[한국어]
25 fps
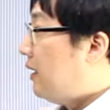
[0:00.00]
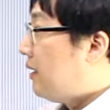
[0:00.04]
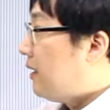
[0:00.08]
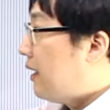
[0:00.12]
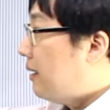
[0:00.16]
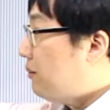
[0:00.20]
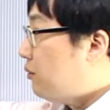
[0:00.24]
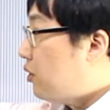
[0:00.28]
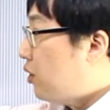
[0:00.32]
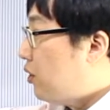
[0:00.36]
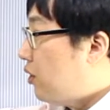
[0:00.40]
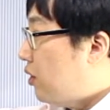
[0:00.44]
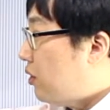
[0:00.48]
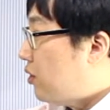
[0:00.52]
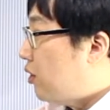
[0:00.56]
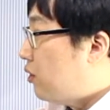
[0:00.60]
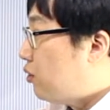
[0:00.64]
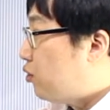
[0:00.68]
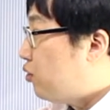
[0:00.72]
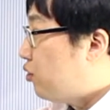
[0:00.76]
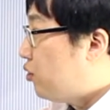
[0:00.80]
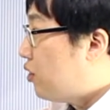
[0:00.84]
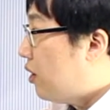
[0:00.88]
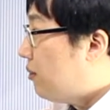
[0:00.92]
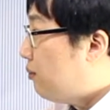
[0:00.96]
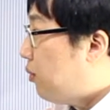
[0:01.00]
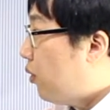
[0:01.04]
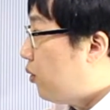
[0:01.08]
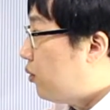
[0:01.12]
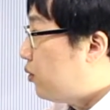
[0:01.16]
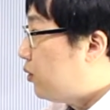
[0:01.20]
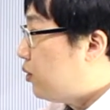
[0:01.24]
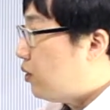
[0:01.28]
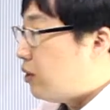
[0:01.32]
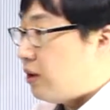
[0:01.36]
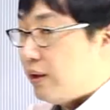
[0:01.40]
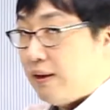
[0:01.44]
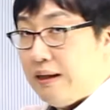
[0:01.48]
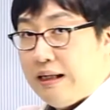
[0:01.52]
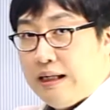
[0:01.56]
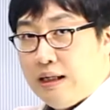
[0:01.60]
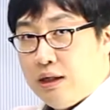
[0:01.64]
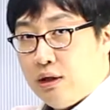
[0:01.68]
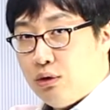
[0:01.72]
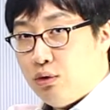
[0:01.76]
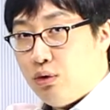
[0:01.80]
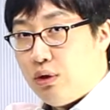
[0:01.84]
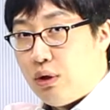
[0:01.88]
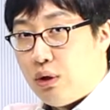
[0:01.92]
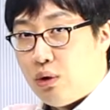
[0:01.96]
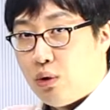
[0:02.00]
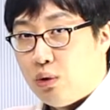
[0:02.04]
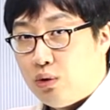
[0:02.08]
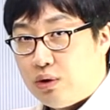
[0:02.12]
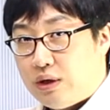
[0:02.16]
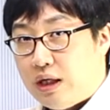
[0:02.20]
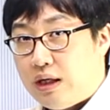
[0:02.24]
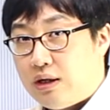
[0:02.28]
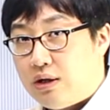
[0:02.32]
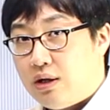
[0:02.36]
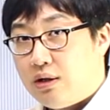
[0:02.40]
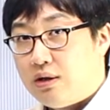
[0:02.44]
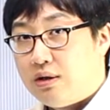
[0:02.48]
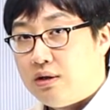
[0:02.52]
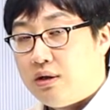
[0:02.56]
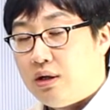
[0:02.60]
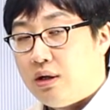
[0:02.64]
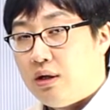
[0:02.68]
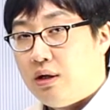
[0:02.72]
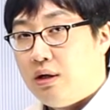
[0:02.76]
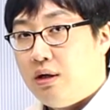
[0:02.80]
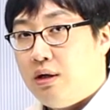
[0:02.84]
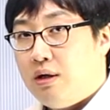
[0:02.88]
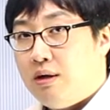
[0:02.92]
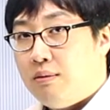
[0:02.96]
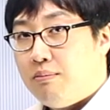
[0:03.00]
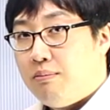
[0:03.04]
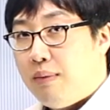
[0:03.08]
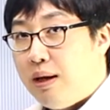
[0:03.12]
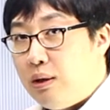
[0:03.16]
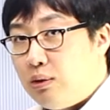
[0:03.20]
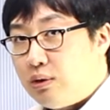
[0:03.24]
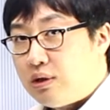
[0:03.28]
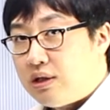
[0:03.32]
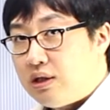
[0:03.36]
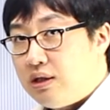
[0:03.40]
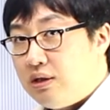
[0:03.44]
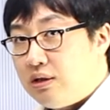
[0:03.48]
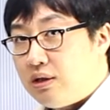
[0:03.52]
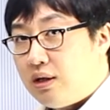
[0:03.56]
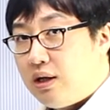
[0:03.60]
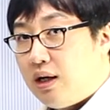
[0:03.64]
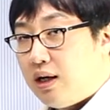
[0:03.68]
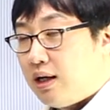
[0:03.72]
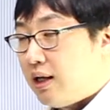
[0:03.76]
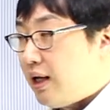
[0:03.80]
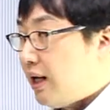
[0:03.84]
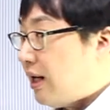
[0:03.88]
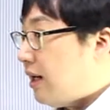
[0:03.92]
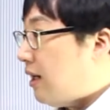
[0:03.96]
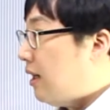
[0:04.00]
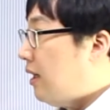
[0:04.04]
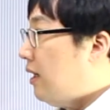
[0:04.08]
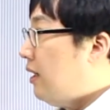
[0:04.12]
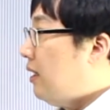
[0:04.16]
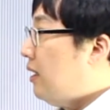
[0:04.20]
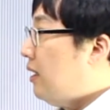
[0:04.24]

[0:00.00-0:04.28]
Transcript: 남성, 여성, 중성, 복수. 우리 교재에서는요 매우 친절하게